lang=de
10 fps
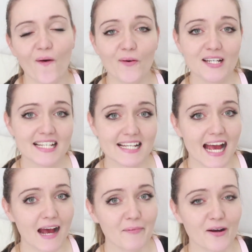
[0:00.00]
und
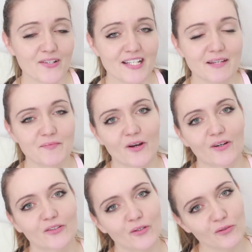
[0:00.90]
habe außerdem
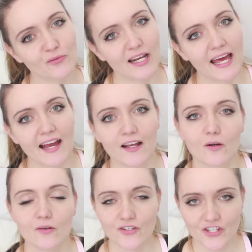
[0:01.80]
noch Druckvorlagen
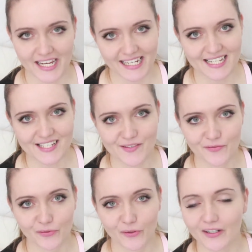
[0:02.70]
und
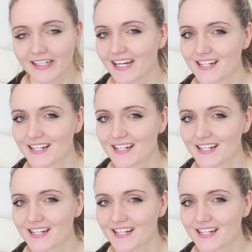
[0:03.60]
Checklisten für euch.